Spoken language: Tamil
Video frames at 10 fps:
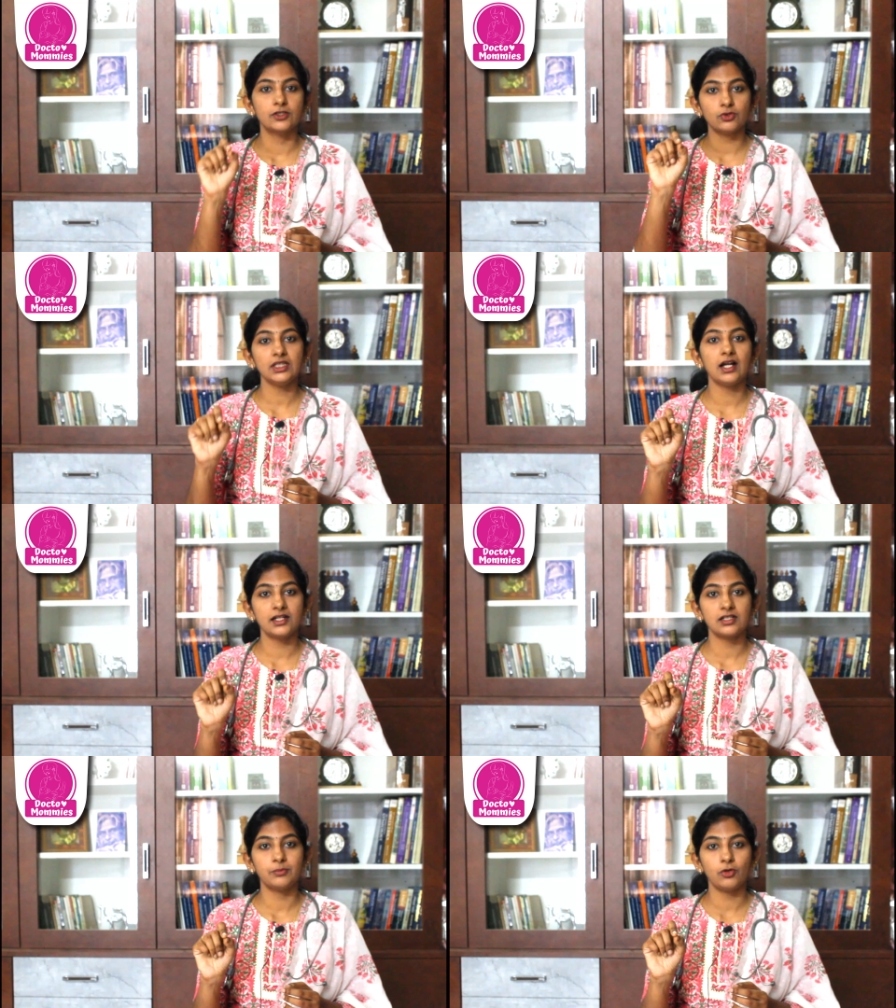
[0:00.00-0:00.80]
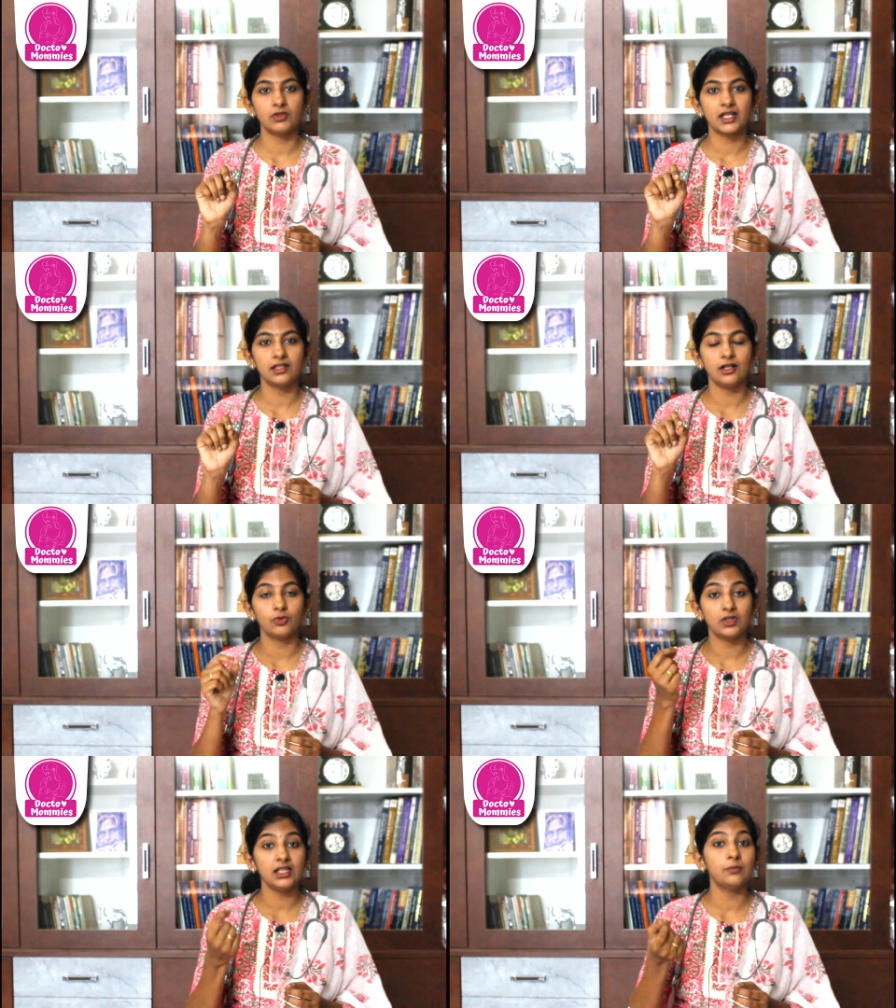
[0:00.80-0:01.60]
சுற்றி காட்டுறப்போ அவங்களுக்கு என்ன
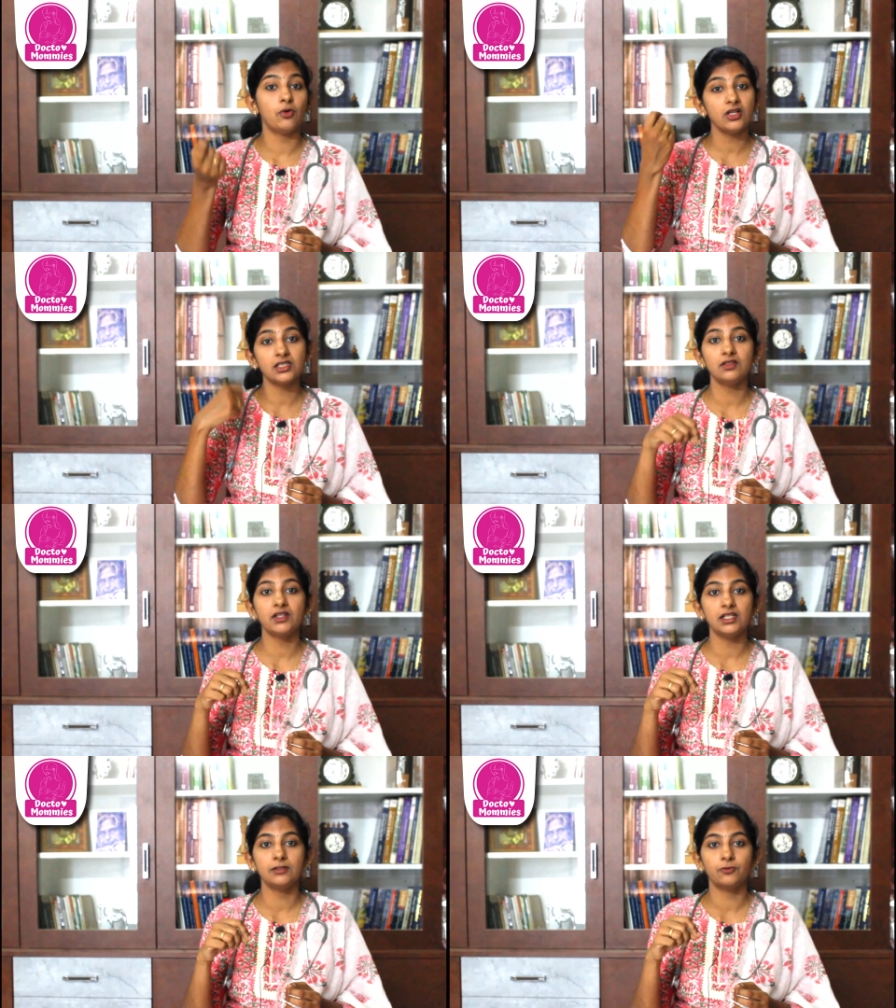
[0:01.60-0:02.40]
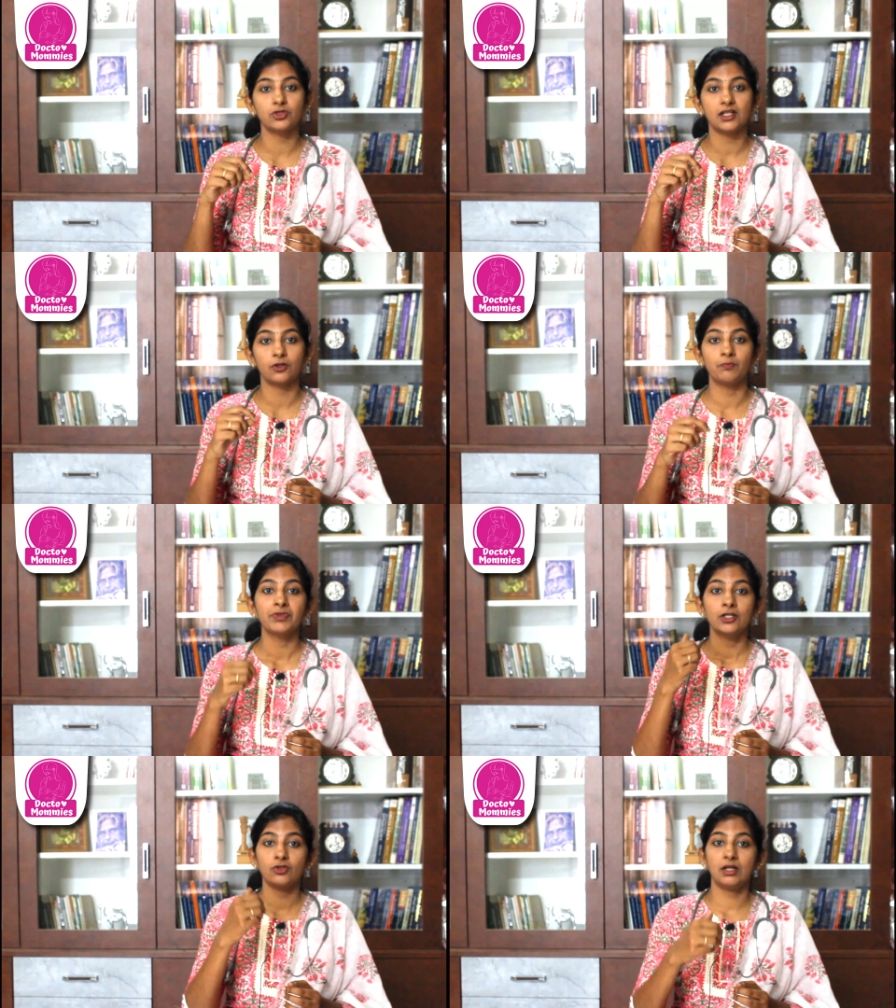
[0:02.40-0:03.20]
ஆகும்னா அது பாசிட்டிவாக ரீஇன்ஃபோர்ஸ் ஆகும்
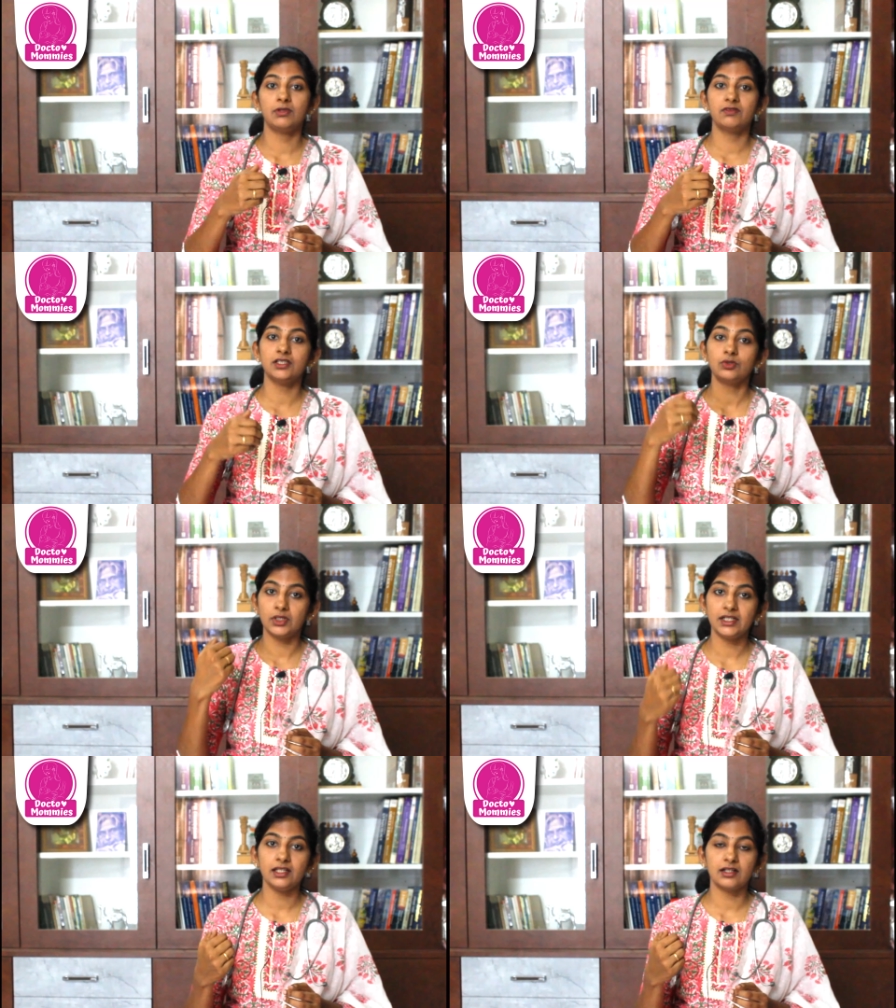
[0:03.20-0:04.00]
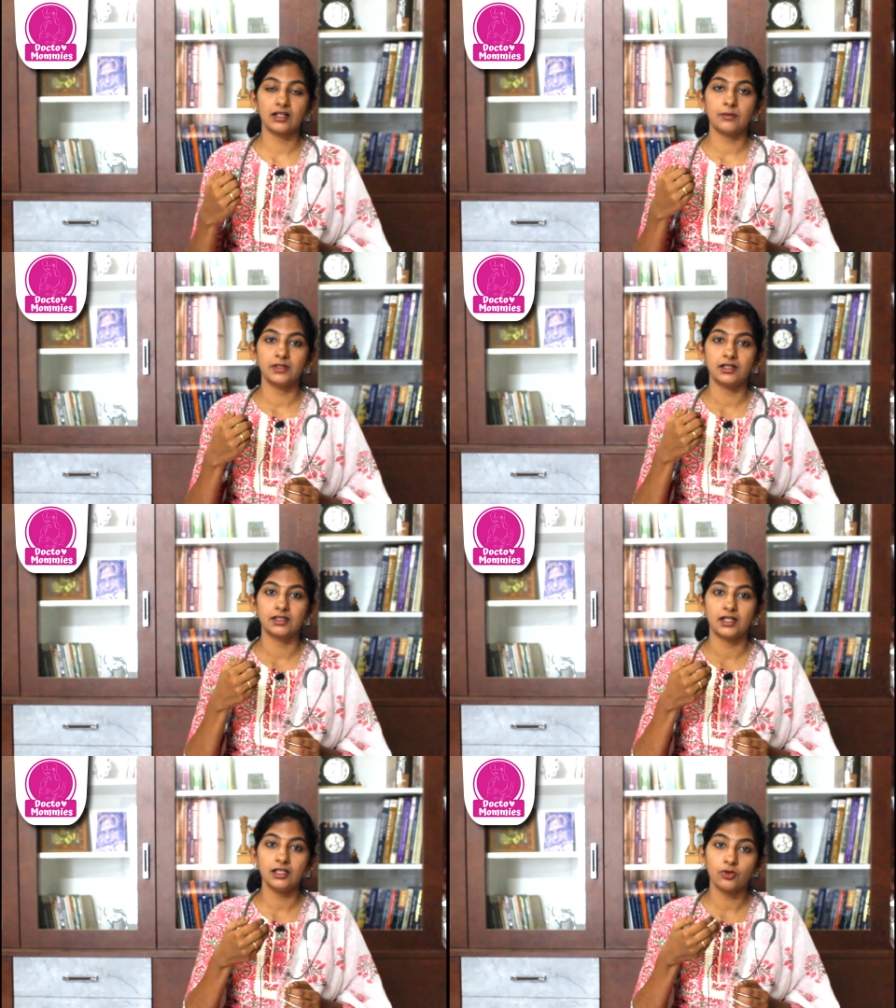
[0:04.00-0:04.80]
ஸோ நம்மளை வந்து சொல்லிட்டே இருக்காங்க
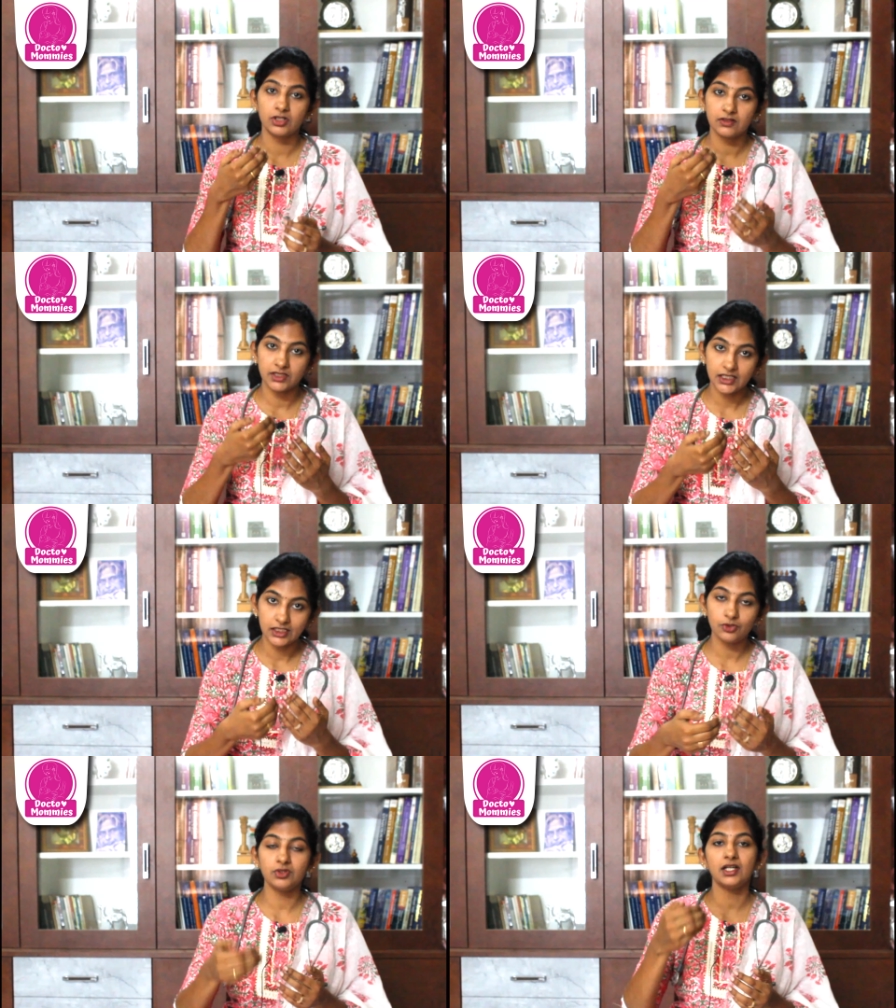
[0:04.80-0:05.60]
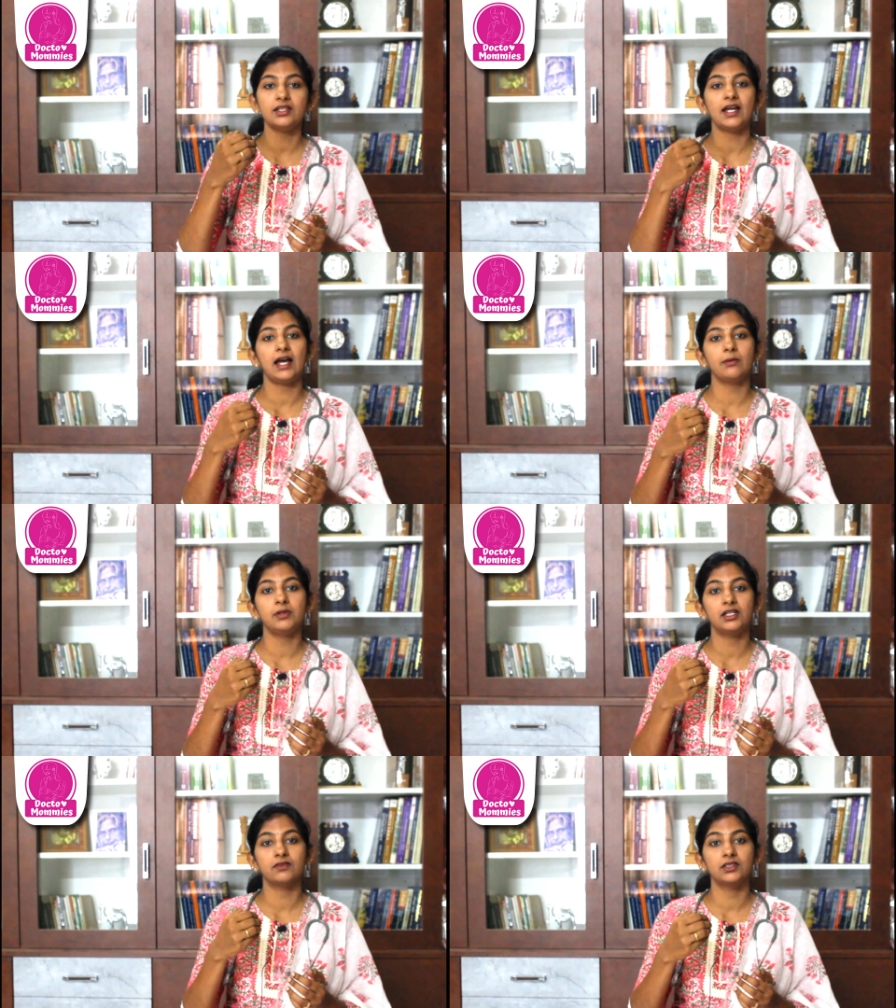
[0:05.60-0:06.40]
அப்படின்றதுனால குழந்தை வந்து இன்னும் தான் அந்த
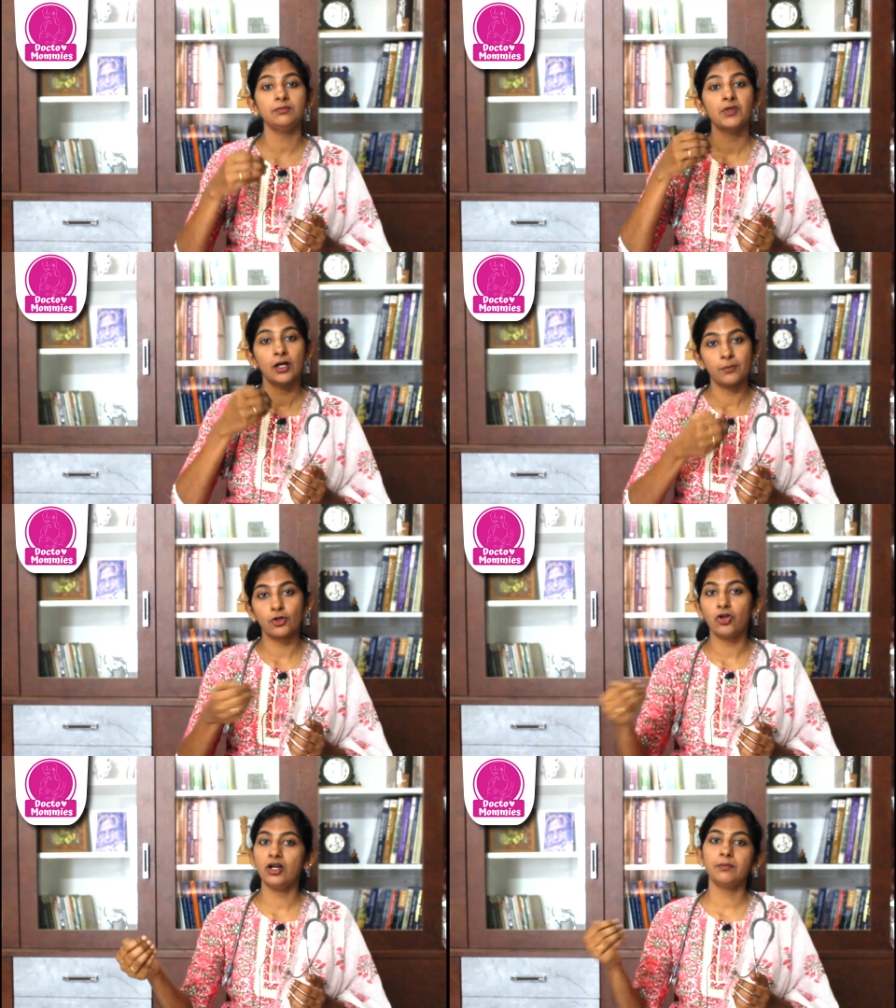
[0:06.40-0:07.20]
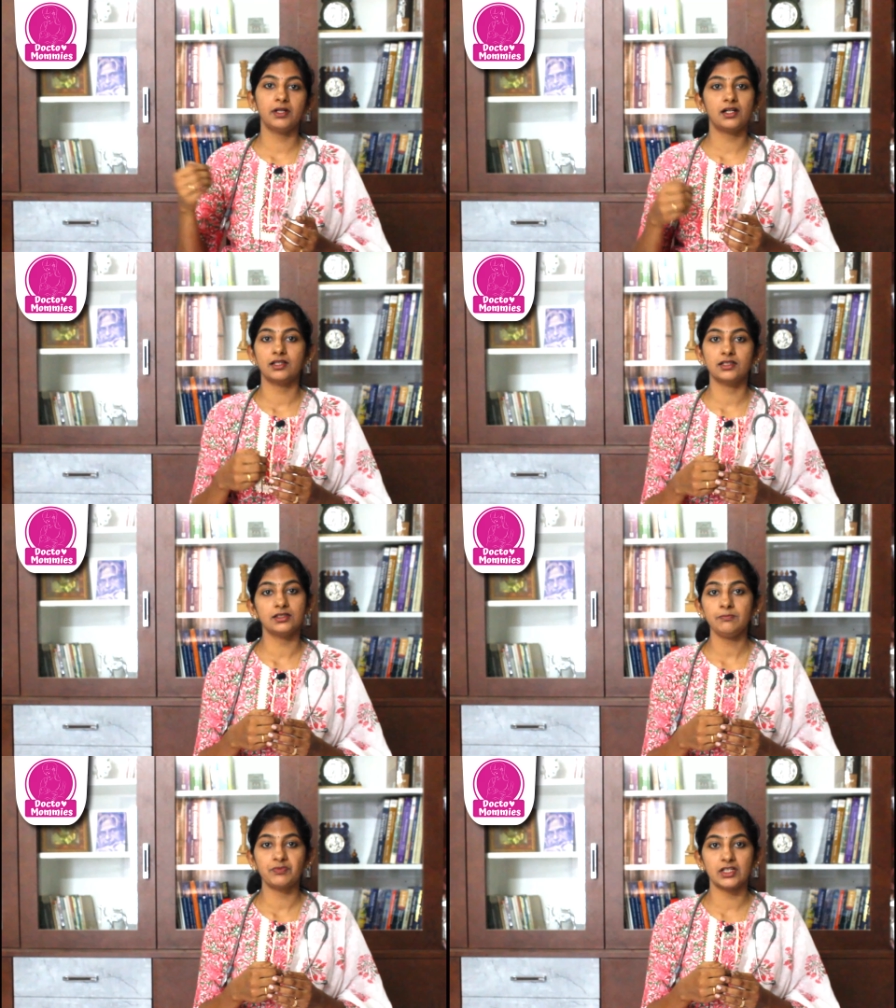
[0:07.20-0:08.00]
ஹேபிட்டை வந்து ப்ரொலாங் பண்ணுறதுக்கு
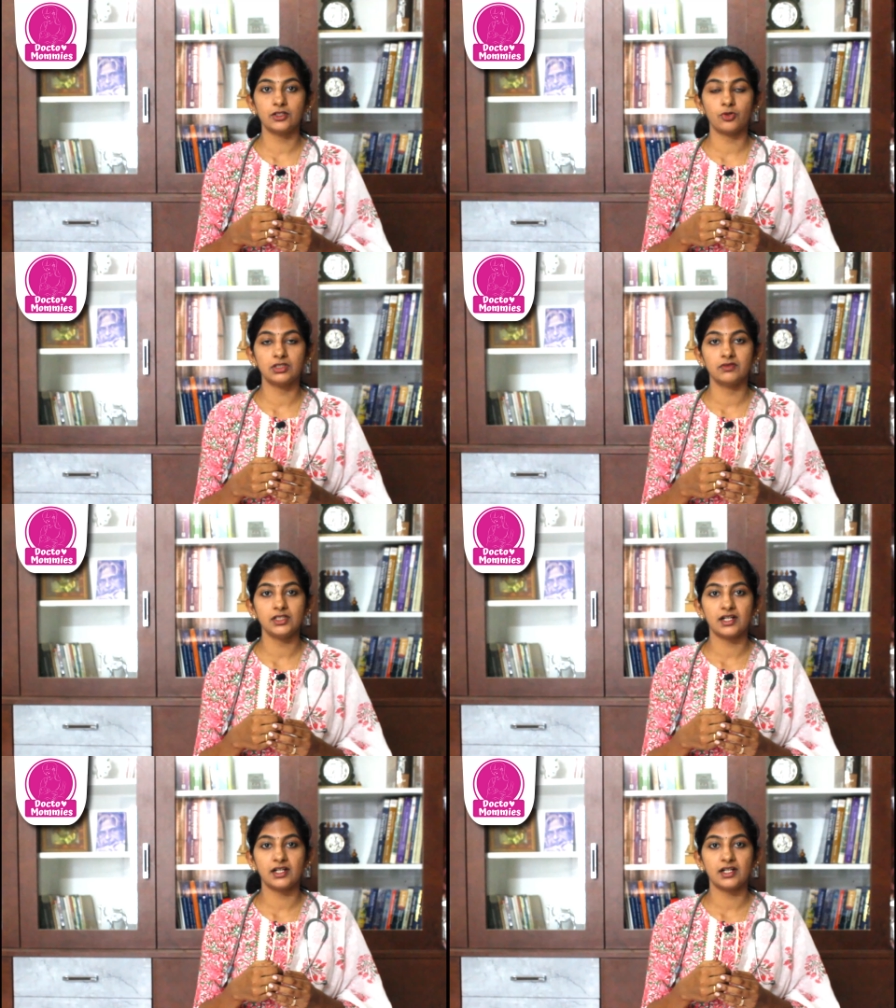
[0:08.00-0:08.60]
அந்த குழந்தை வந்து